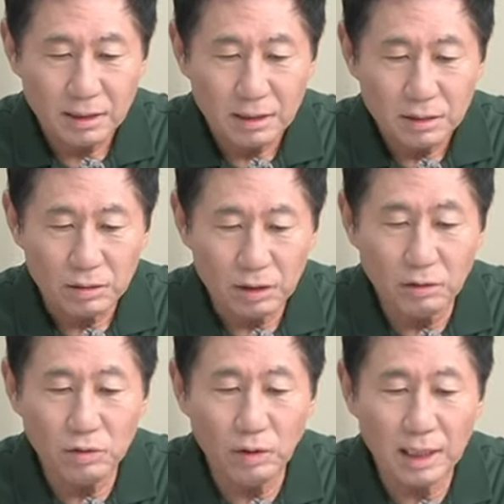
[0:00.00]
또
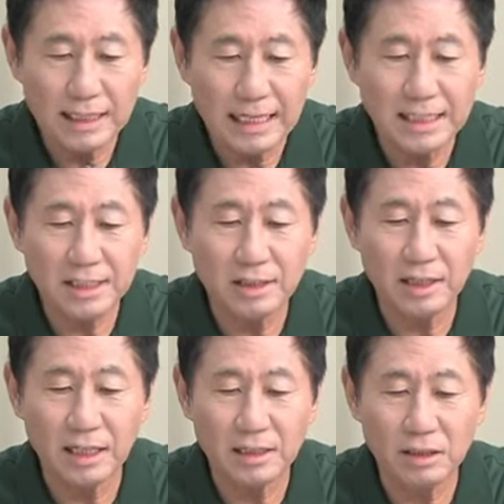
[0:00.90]
영유아 내시경이
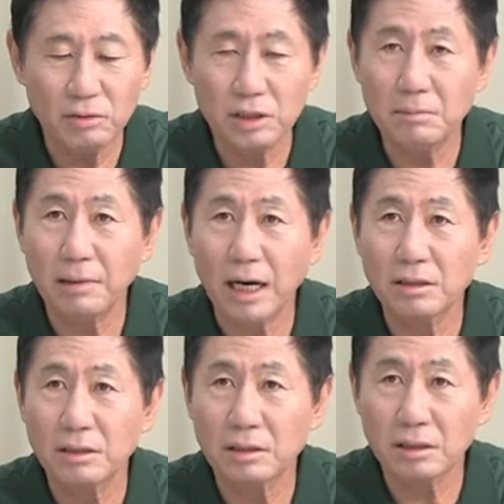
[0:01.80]
안 되는 곳이
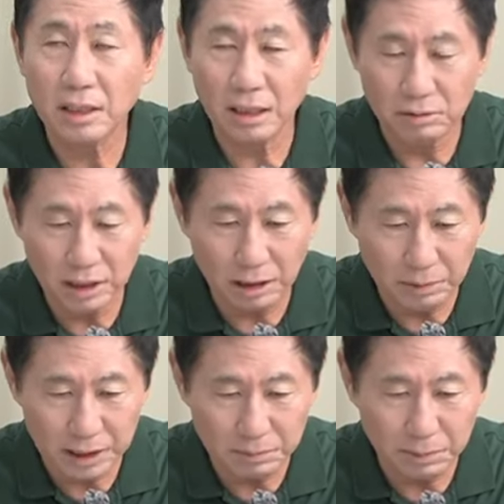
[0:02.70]
46개라고
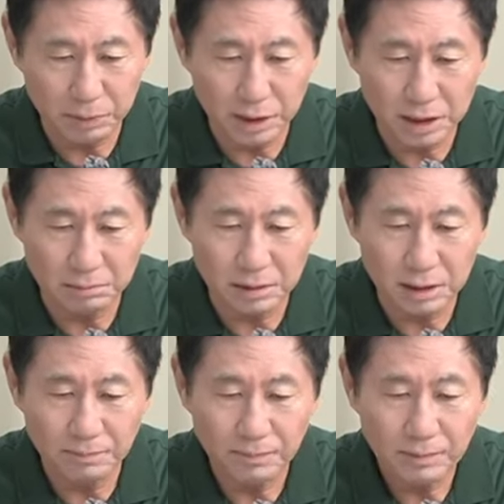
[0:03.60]
의사협회에서 발표했습니다.
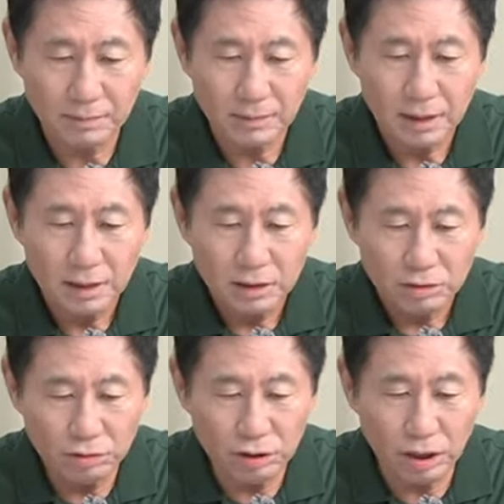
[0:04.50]

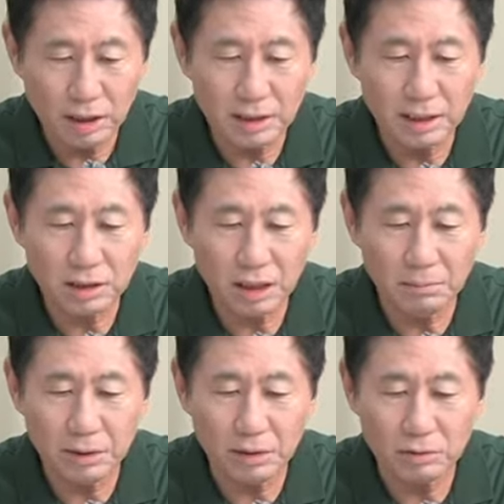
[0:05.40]
순천향대
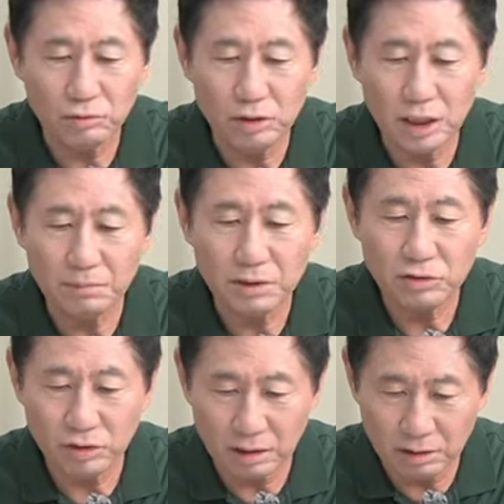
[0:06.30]
천안병원,
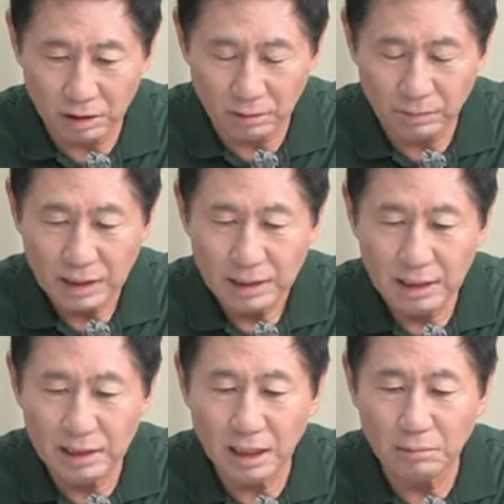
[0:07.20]
국립중앙의료원,
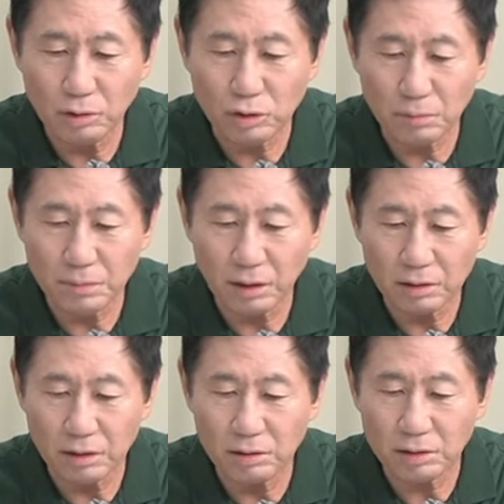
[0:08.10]
이대 목동병원,
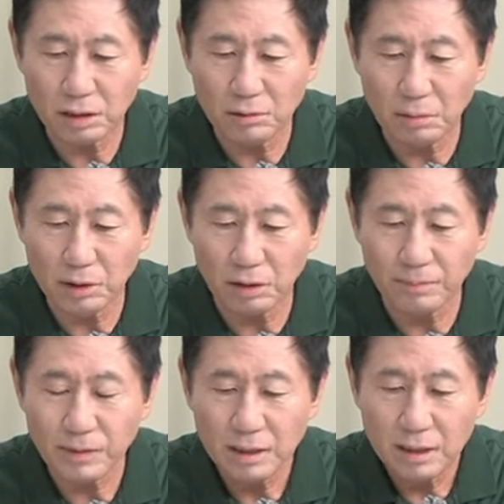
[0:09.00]
여의도
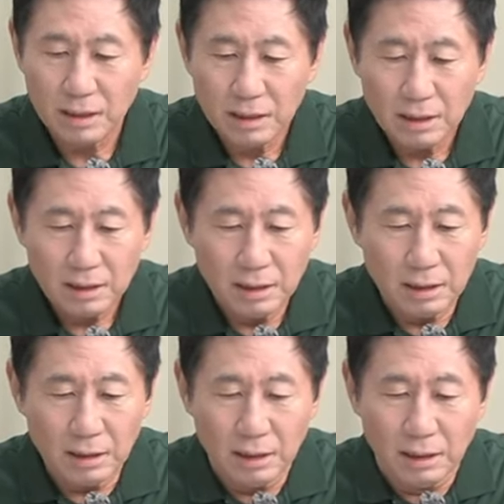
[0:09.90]
성모병원
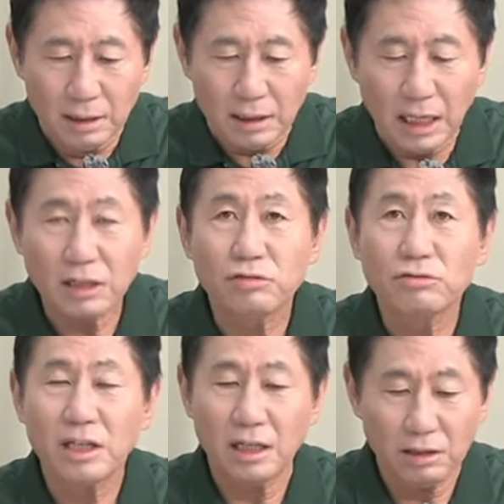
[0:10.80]
다 중단을